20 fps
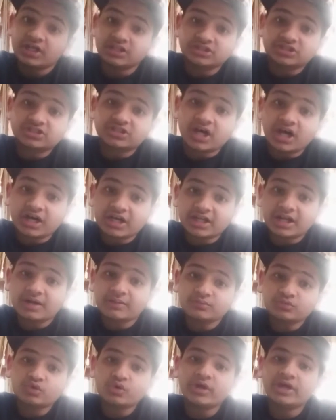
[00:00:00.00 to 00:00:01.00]

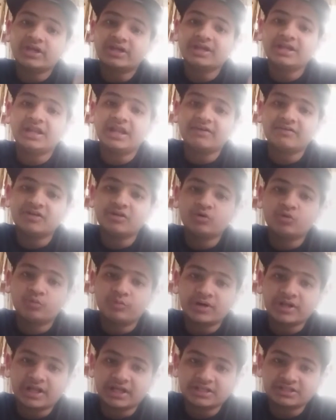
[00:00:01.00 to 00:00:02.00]
इंस्टाग्राम तो एक ही लेवल
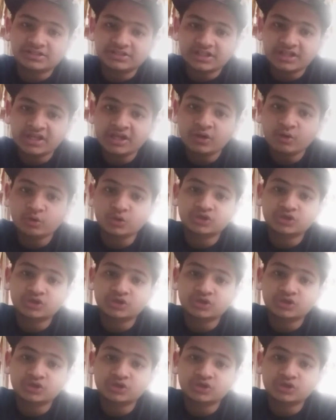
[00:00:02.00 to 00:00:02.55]
ऊपर है इससे